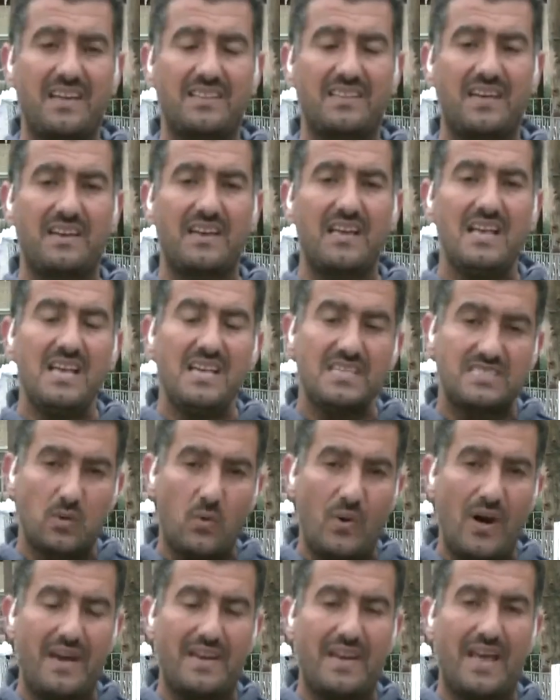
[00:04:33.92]
أيضا
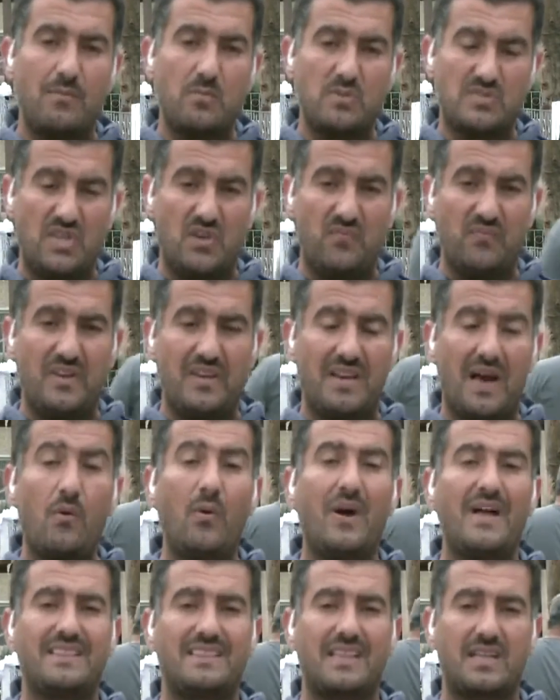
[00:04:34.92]
سواء المسعفين أو
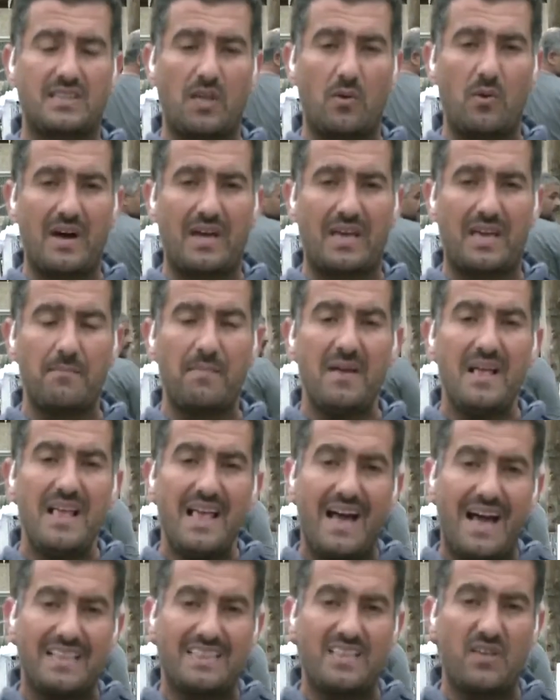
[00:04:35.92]
حتى طواقم
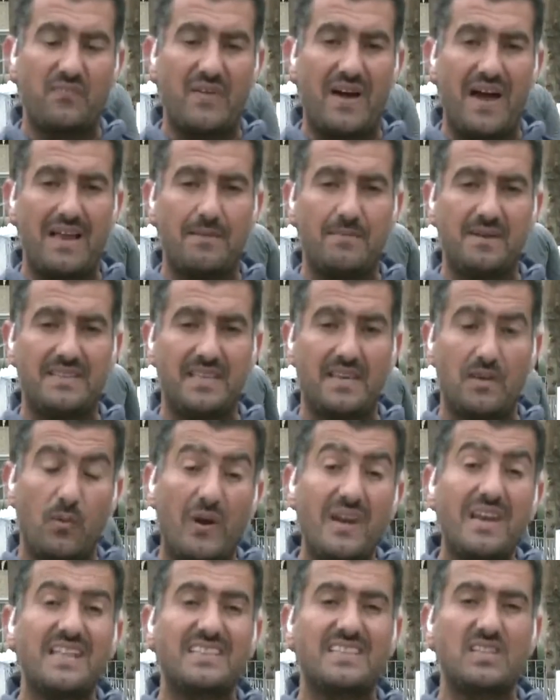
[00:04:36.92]
الدفاع المدني
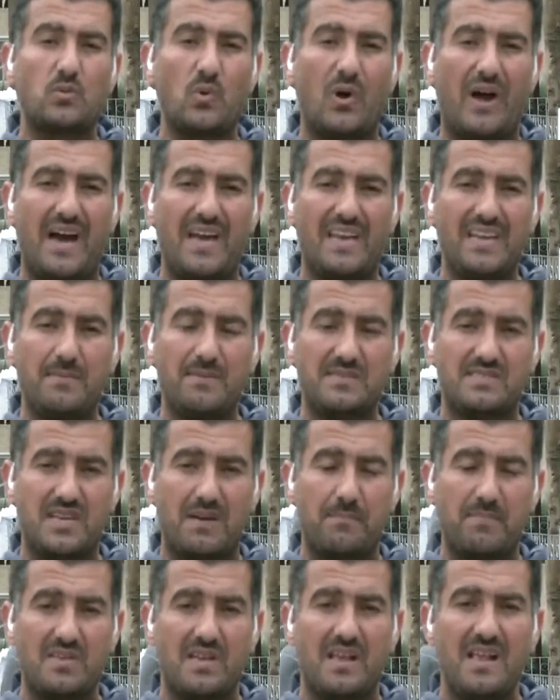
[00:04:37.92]
والتي تعاني
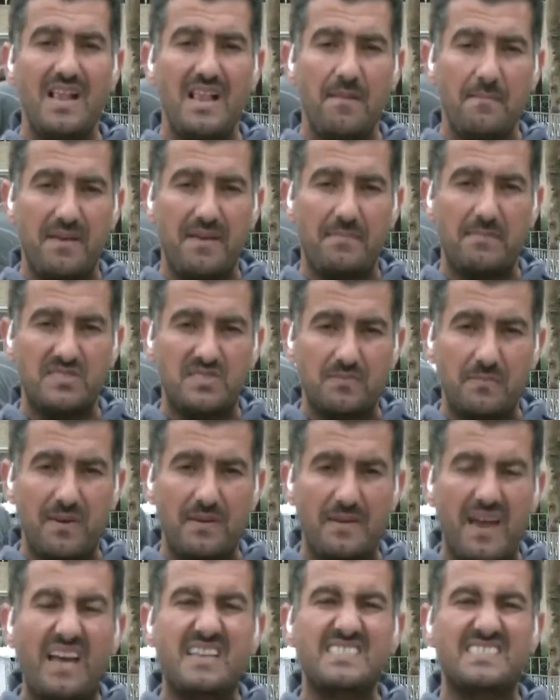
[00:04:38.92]

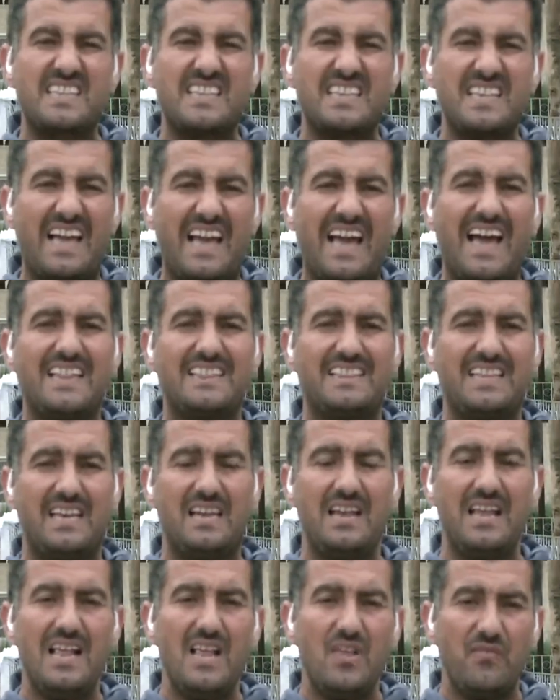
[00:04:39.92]
بنقص
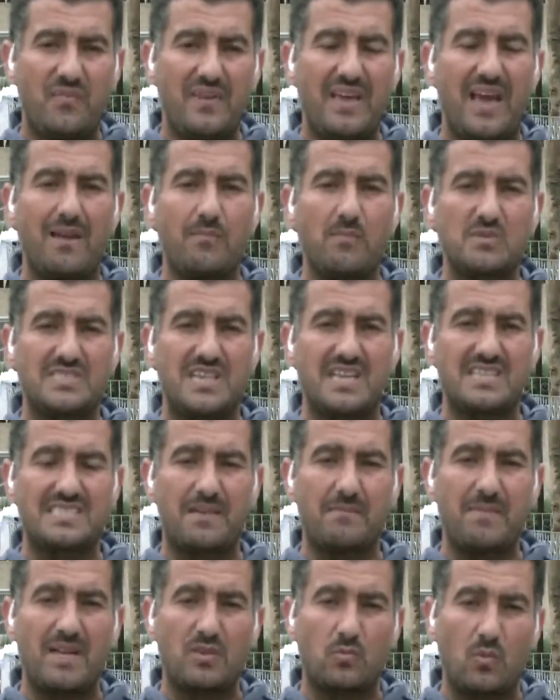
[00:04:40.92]
حاد في
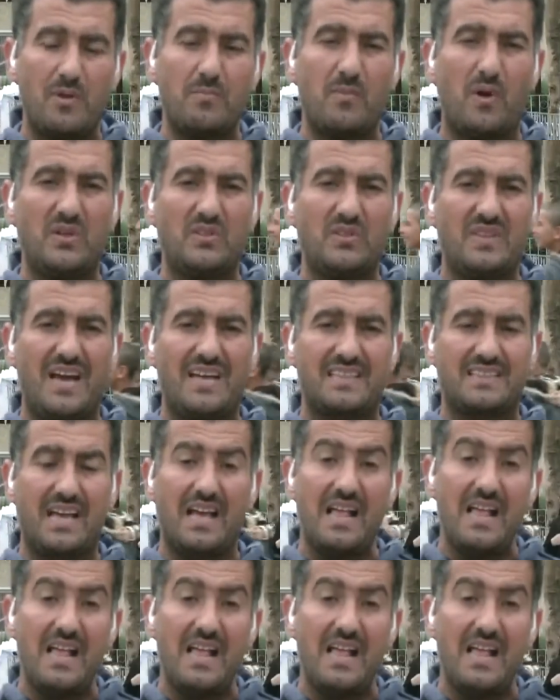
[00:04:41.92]
المستلزمات والمعدات